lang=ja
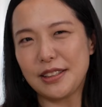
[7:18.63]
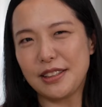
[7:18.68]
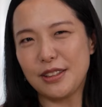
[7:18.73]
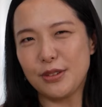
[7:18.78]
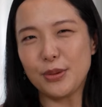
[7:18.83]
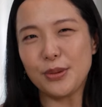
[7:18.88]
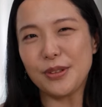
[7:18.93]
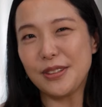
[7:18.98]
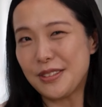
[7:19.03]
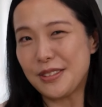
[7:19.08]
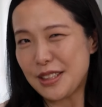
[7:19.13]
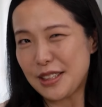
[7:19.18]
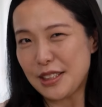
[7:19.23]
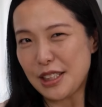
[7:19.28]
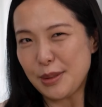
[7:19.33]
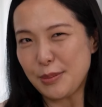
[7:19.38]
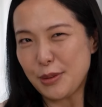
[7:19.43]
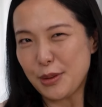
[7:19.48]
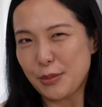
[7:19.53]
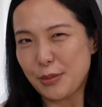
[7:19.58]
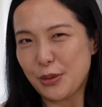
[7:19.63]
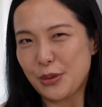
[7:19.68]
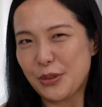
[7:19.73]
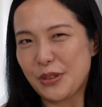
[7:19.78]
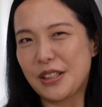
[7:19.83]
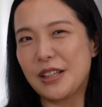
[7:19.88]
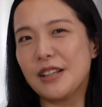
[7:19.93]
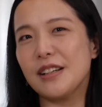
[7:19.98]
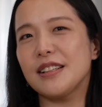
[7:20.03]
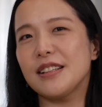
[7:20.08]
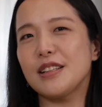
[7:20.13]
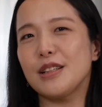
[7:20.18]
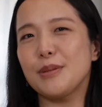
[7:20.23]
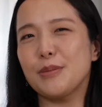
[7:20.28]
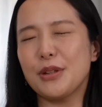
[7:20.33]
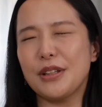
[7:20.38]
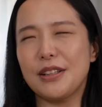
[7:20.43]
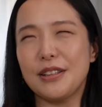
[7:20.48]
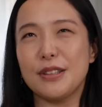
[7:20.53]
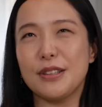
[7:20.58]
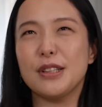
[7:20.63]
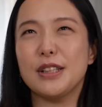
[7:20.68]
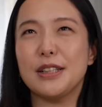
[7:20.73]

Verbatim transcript: きる独立じゃないものも本当は考えたりもできる